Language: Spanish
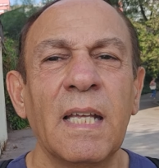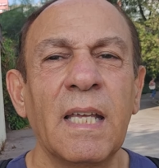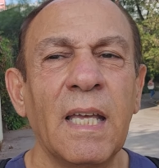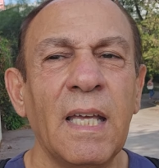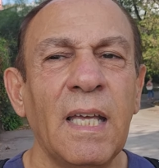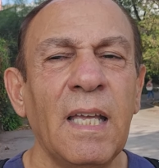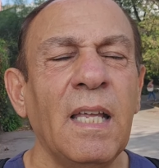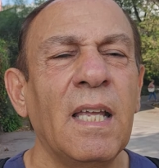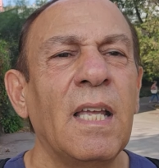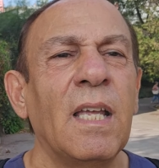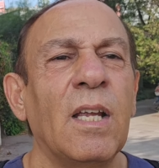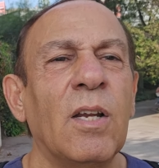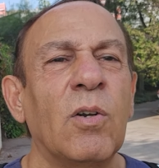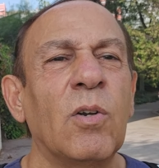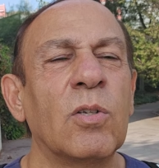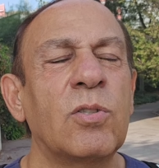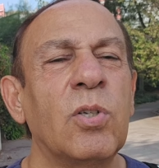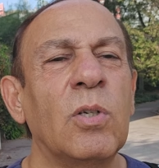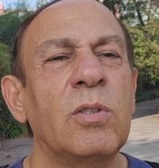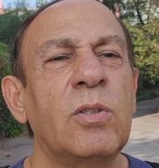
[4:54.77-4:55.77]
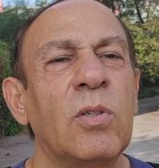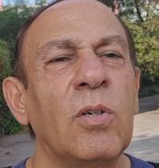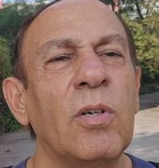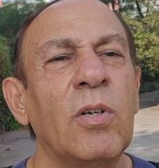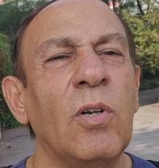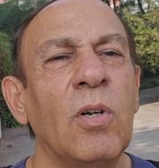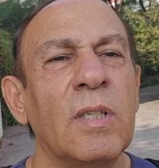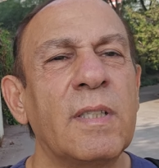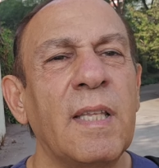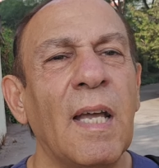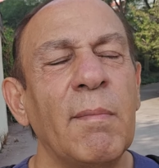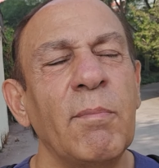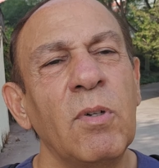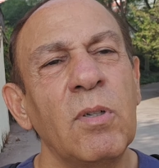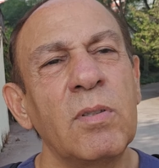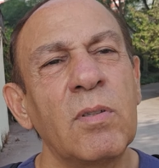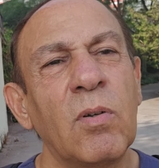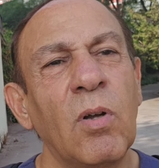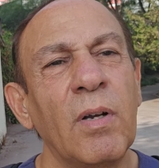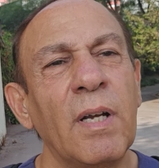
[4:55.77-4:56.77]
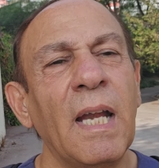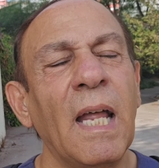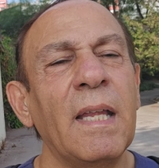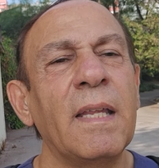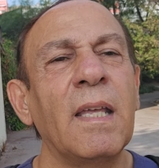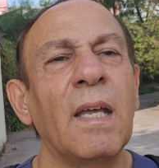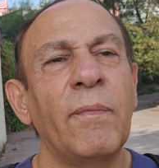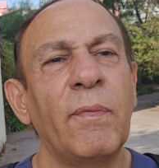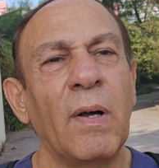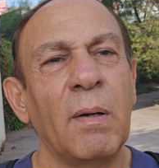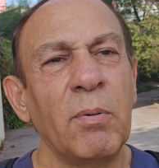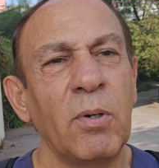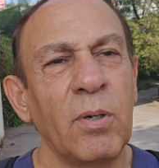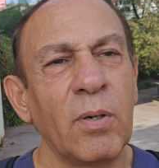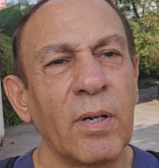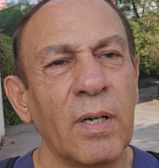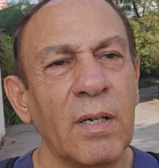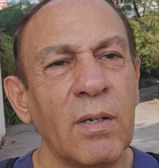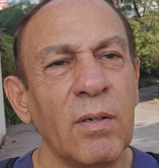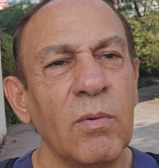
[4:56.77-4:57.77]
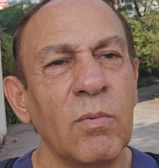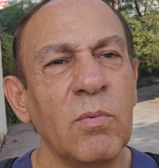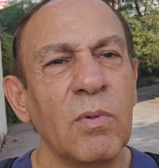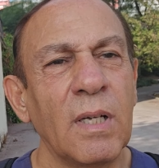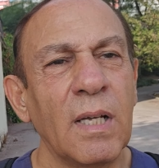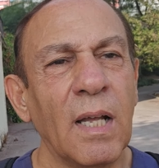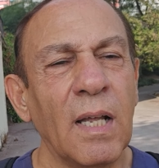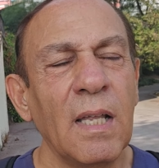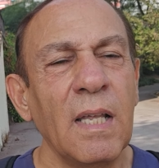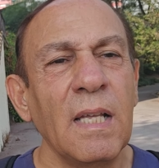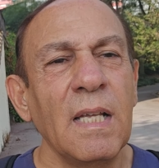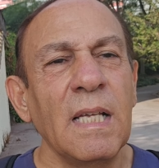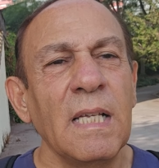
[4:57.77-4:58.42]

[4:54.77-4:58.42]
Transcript: que nosotros no estamos con nadie a favor, nunca.